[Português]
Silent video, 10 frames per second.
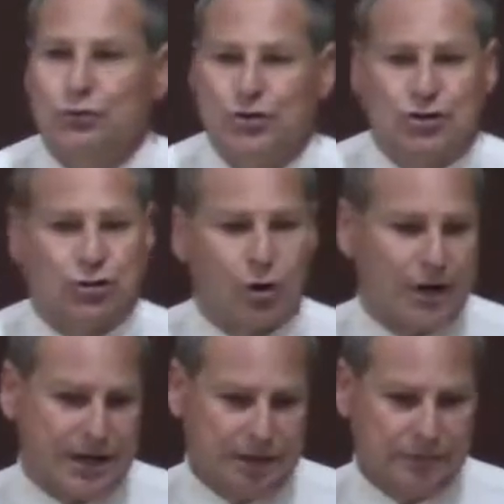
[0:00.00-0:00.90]
a tua
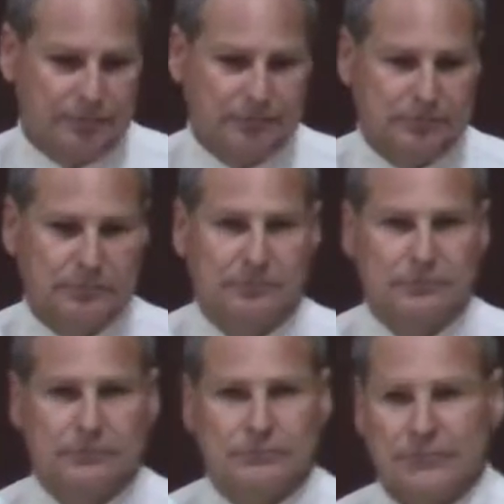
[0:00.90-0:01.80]
história.
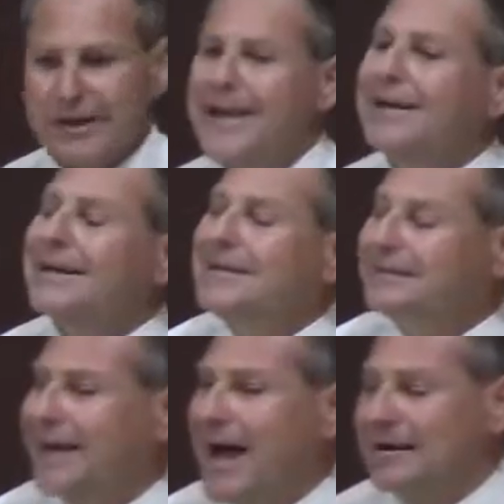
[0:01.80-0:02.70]
É
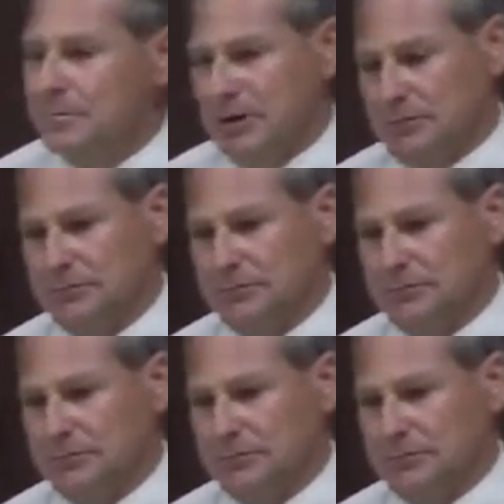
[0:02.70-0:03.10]
acreditar, irmão.